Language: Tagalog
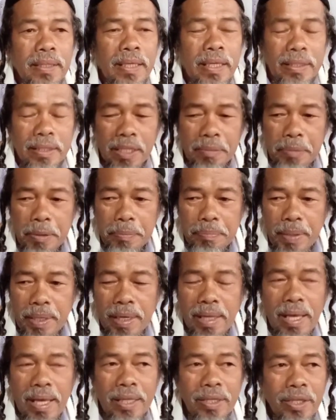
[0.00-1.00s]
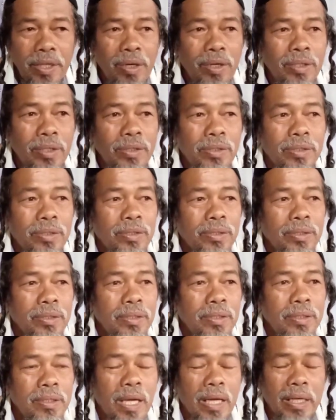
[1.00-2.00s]
Hindi pipili ang Diyos
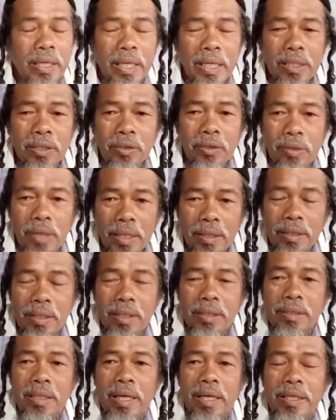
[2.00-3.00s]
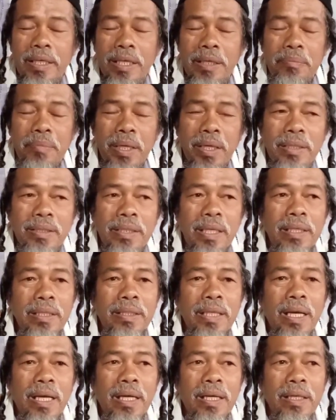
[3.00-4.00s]
ng ignorante sa kanyang mga
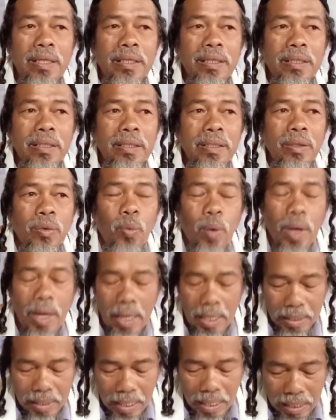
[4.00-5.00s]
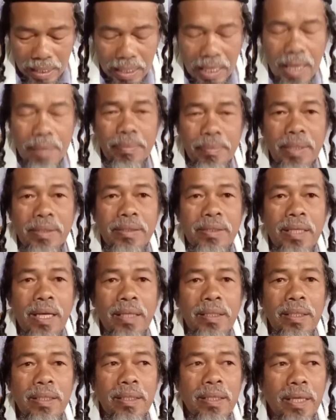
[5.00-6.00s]
salita. Walang nalalaman
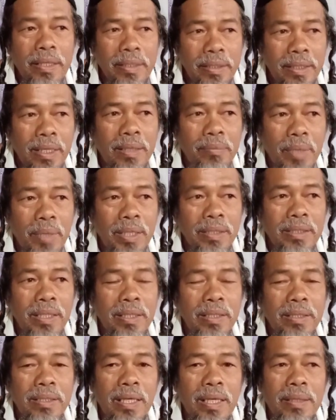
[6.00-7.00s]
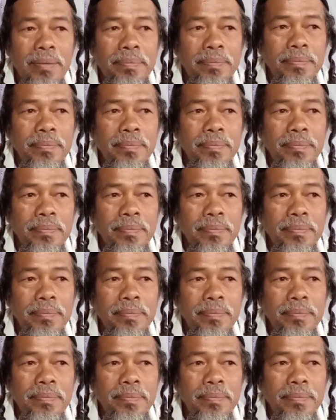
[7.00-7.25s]
sa kanyang mga salita.